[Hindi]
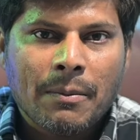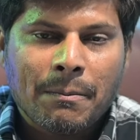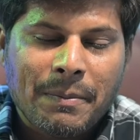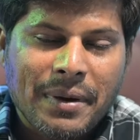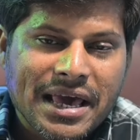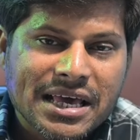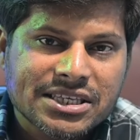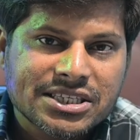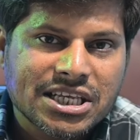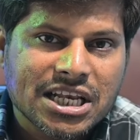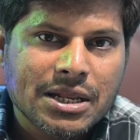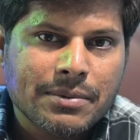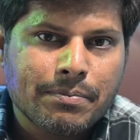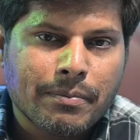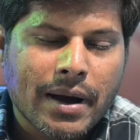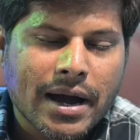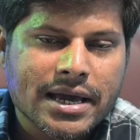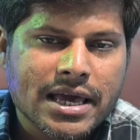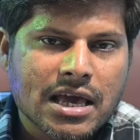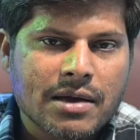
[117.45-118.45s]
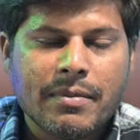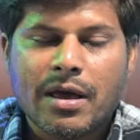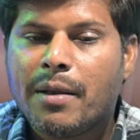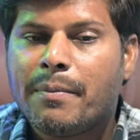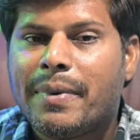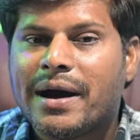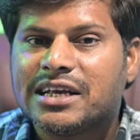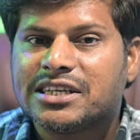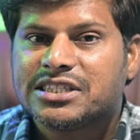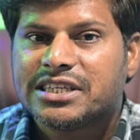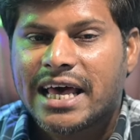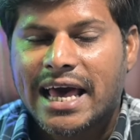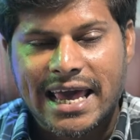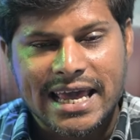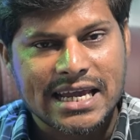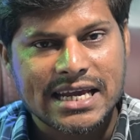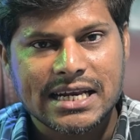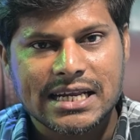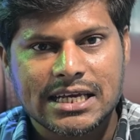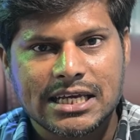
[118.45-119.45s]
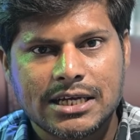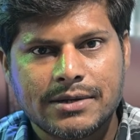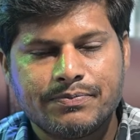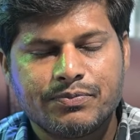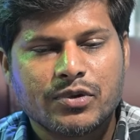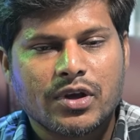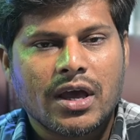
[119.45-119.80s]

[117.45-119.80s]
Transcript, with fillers: पे स्लिप मांगेंगे मेरे पास है ही नहीं